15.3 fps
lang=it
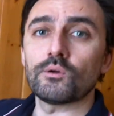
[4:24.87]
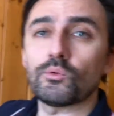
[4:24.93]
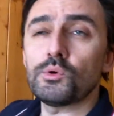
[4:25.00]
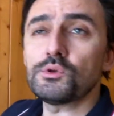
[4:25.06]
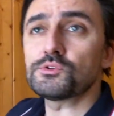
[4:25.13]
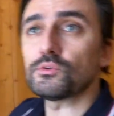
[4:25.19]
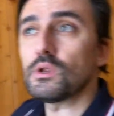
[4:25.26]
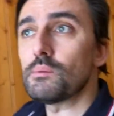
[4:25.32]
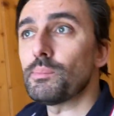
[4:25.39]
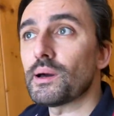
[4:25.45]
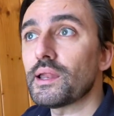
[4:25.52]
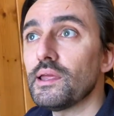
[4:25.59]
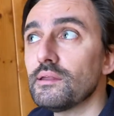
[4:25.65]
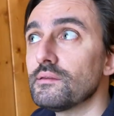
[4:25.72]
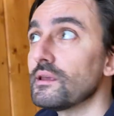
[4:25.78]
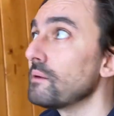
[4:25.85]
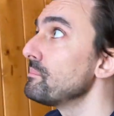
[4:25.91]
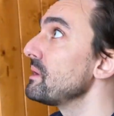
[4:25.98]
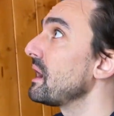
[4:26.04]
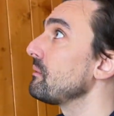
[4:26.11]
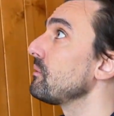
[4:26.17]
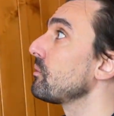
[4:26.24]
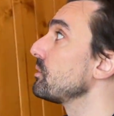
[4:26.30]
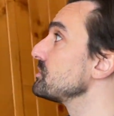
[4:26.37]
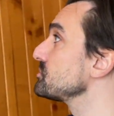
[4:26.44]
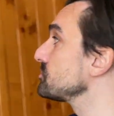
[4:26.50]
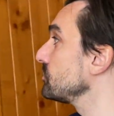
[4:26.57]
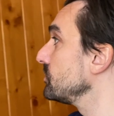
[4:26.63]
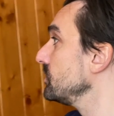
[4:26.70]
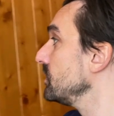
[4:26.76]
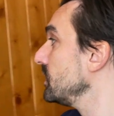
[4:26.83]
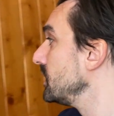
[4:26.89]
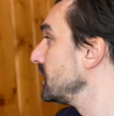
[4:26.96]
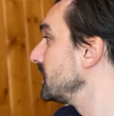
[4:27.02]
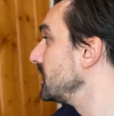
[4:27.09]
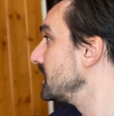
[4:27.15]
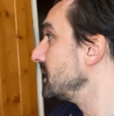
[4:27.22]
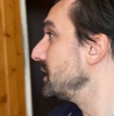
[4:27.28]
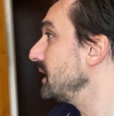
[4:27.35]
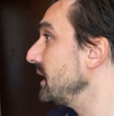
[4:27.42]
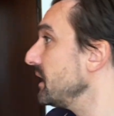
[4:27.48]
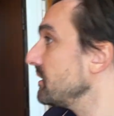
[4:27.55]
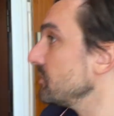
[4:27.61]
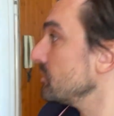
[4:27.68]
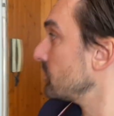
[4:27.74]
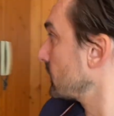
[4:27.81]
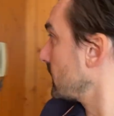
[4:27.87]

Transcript: Qui sulle pareti abbiamo questo legno